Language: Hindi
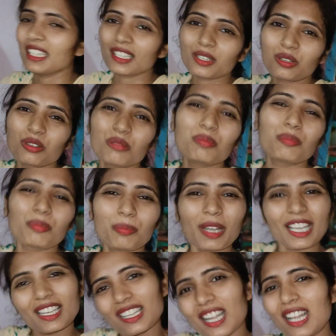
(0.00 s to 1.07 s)
एक को
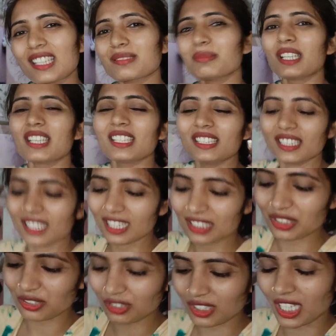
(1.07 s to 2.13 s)
फल खाए मन नहीं
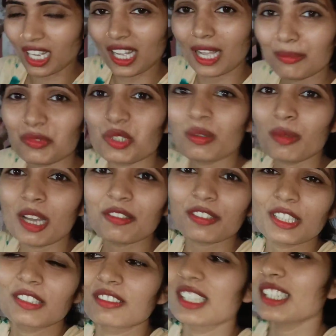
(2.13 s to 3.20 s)
कहा था तो और आम तो हमारा
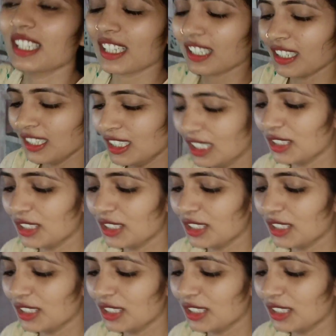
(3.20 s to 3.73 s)
फेवरेट है